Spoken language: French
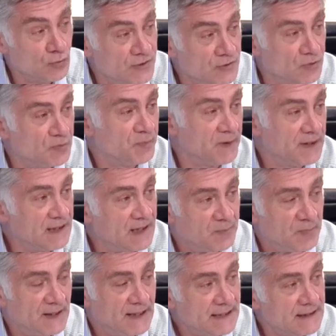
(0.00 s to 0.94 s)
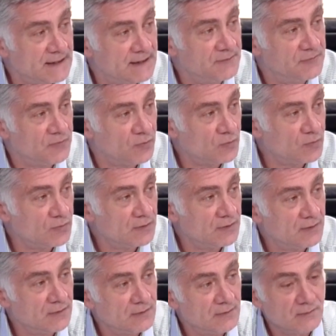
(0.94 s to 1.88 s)
les autres pays de la planète qui font
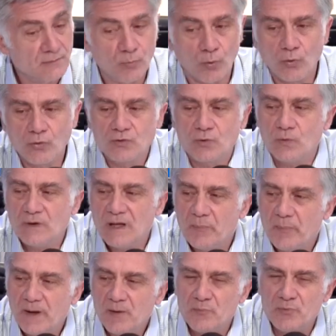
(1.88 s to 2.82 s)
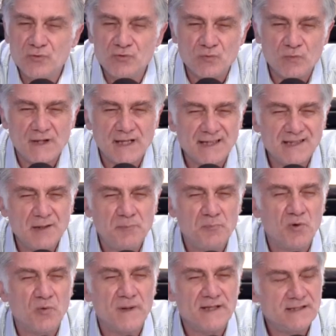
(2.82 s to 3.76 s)
euh, ce qu'on appelle plus ou moins la
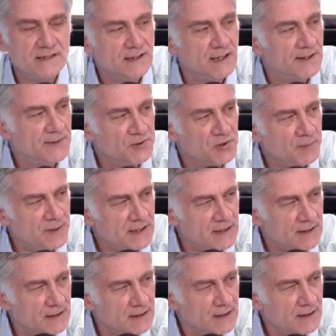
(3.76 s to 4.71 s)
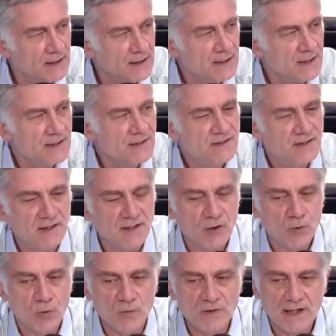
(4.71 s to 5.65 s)
diplomatie économique. Oui.
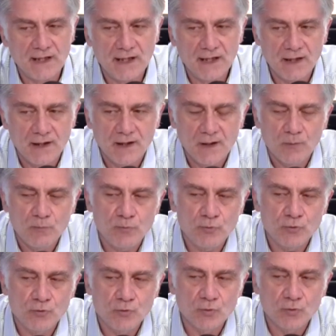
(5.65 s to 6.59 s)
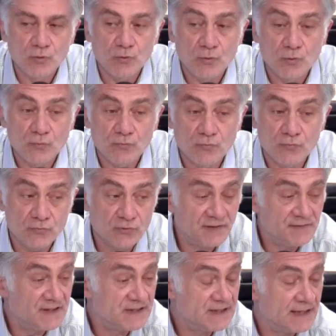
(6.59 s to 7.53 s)
C'est-à-dire qu'on est plutôt, vous
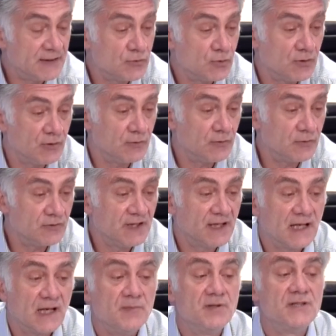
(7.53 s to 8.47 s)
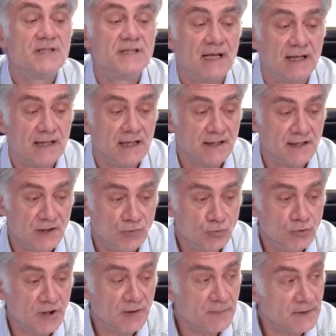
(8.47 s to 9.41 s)
avez ça sur le, décret ministériel qui
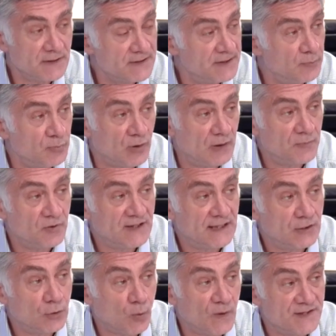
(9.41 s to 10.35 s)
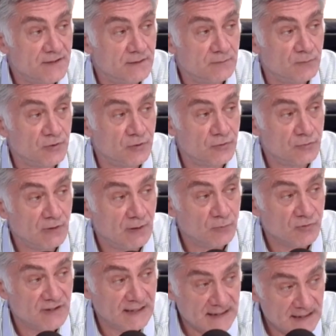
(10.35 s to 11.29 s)
nous nomme, hein, c'est pour un mandat de trois ans, j'en suis à
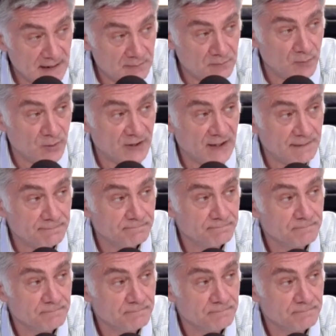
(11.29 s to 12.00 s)
mon septième mandat.